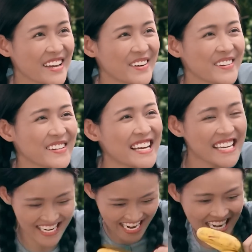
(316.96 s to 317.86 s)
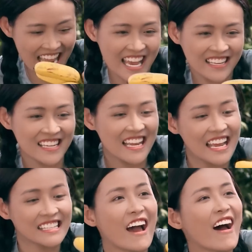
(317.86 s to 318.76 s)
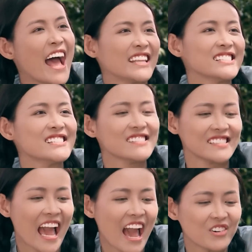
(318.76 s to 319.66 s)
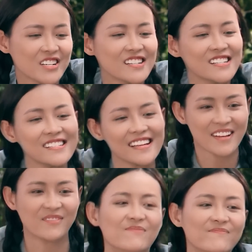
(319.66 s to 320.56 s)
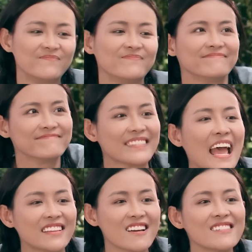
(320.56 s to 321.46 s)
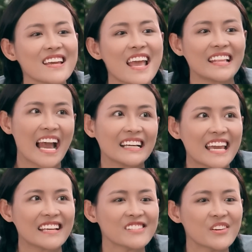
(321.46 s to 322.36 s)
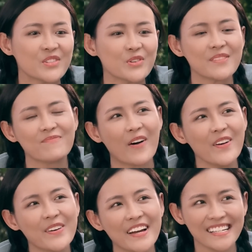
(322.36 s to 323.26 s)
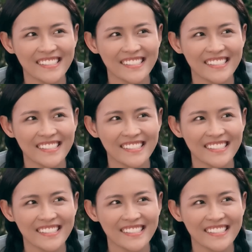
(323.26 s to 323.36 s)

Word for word: tiêu luôn á nè cho anh chứ làm sao nữa ừ, anh nhớ để dành ăn nghe chuối chín bói luôn á